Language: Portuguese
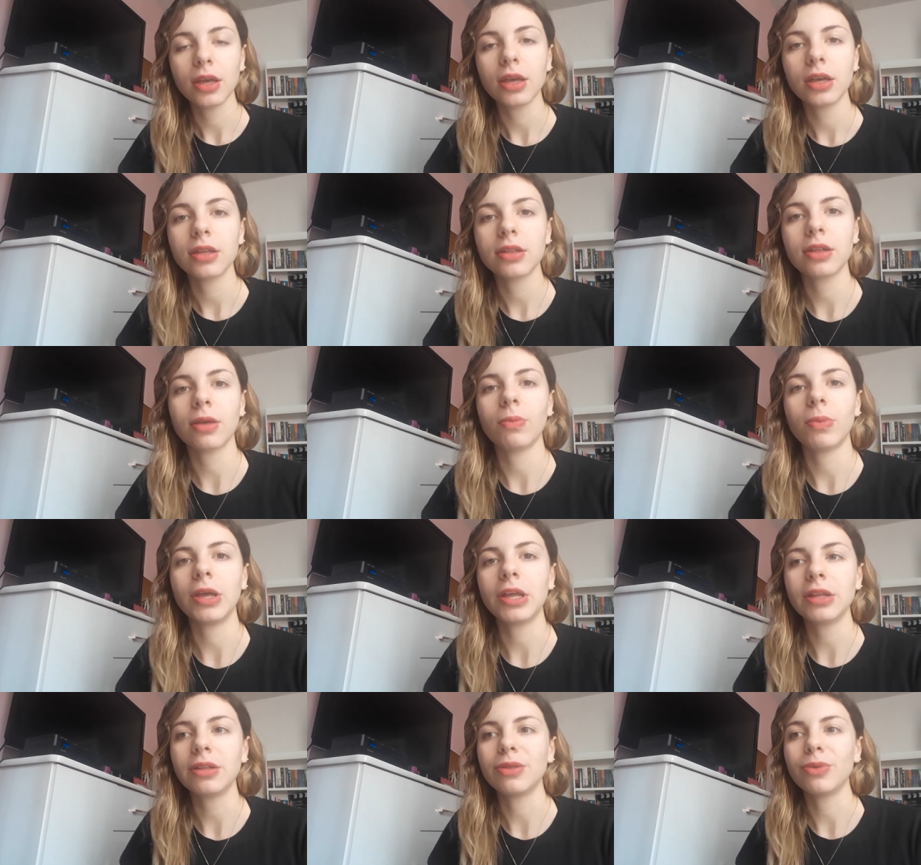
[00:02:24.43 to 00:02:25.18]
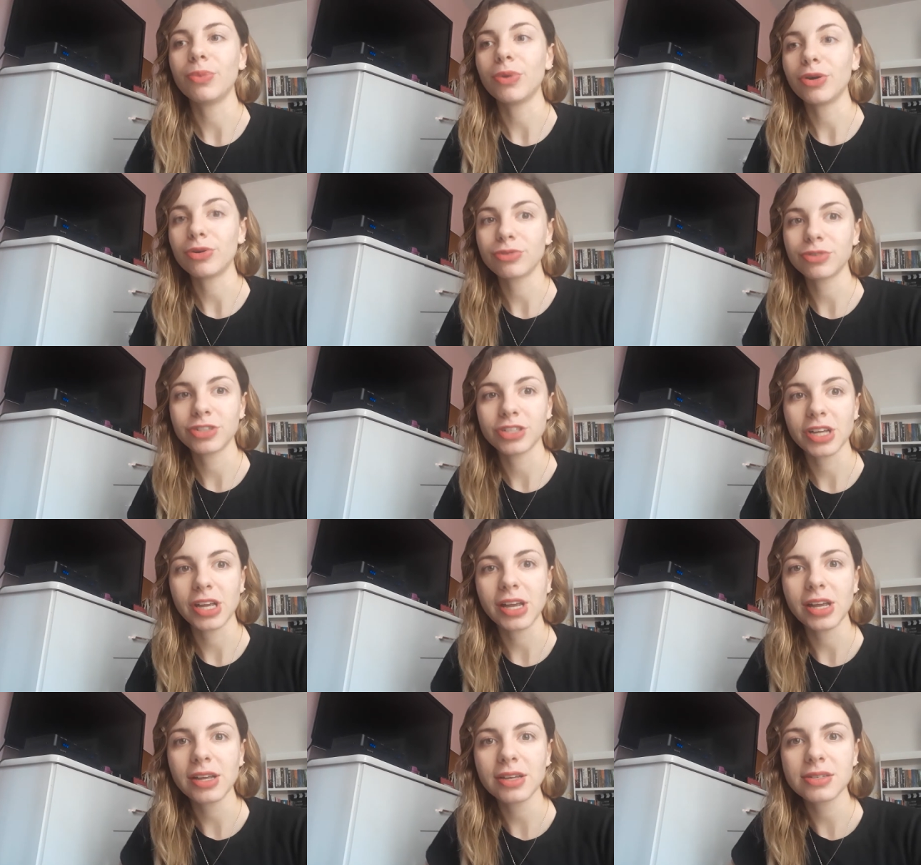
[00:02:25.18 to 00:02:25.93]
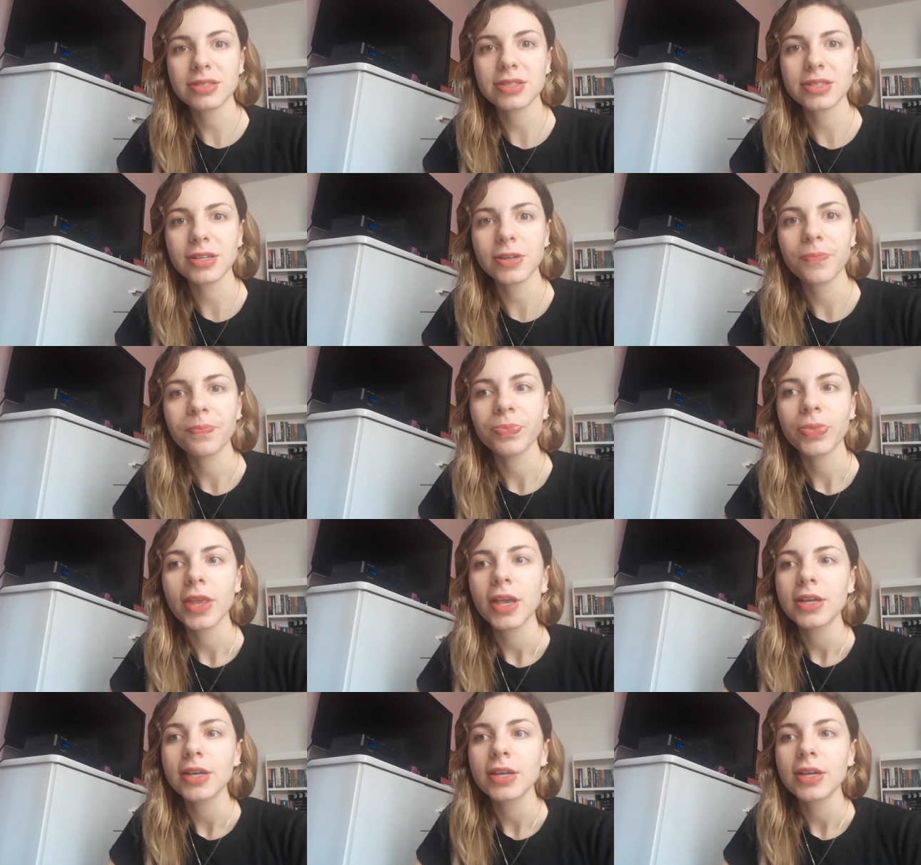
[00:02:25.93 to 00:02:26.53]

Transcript: e também numa urgência.